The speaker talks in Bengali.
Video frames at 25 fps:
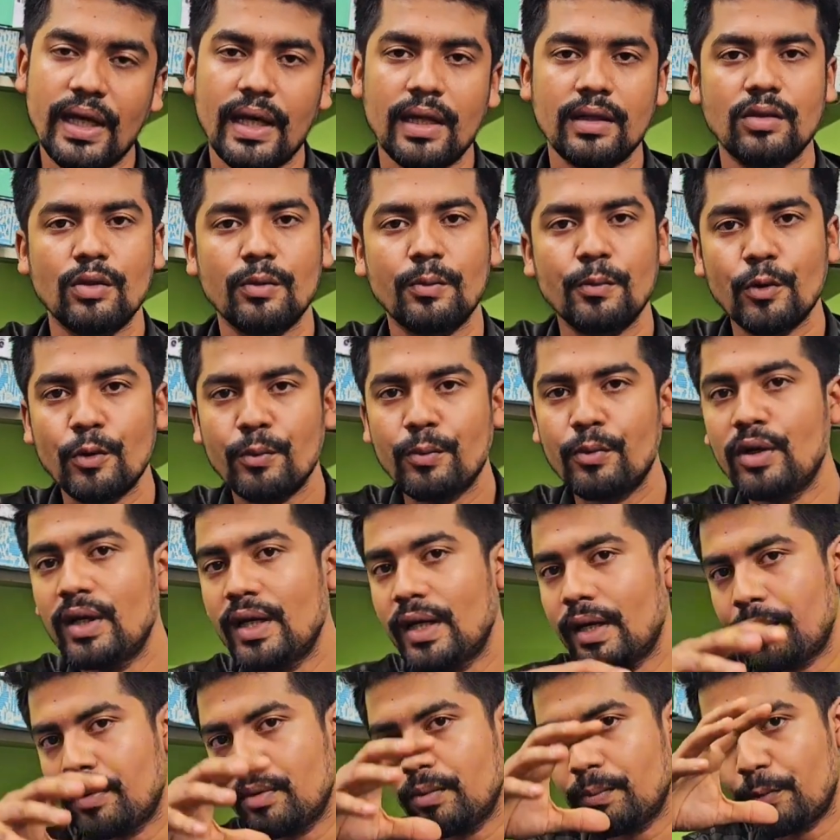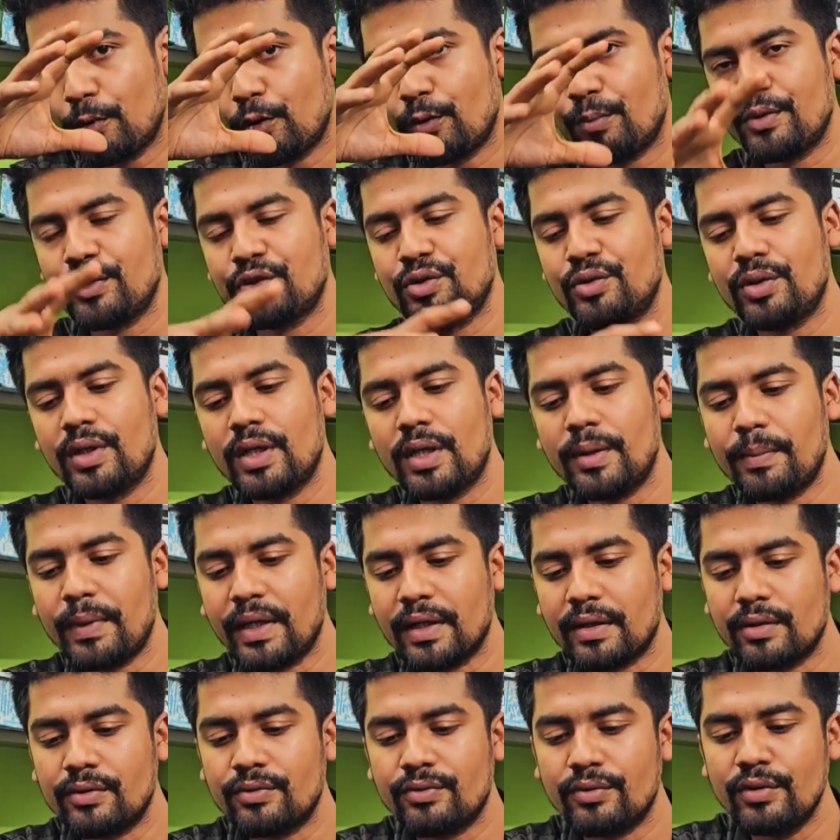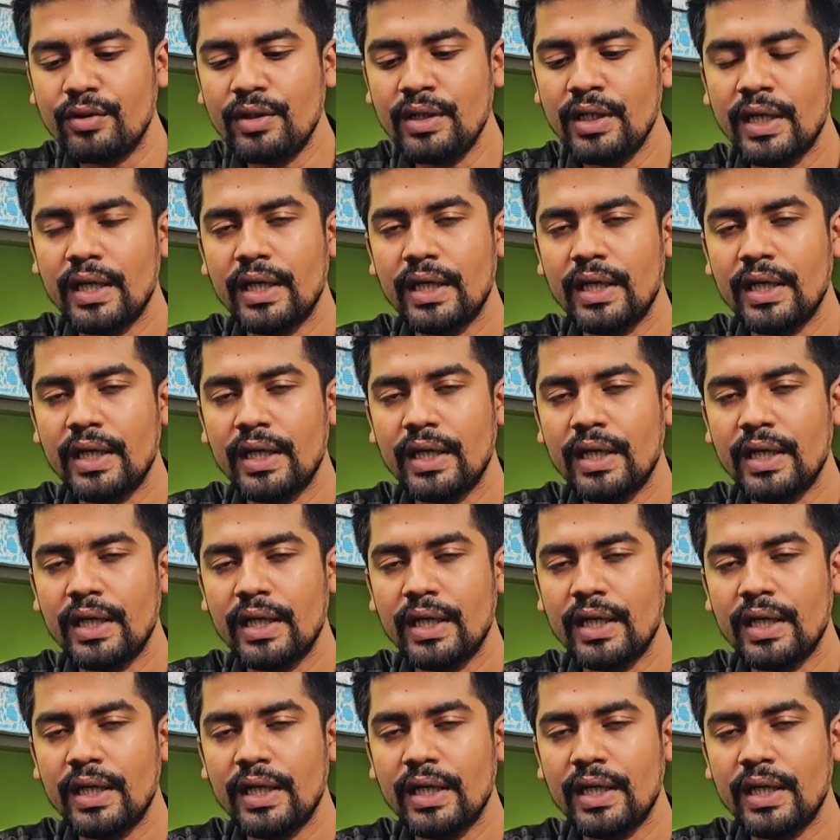এত পপুলার এবং প্রফেশনাল মাইক্রোফোন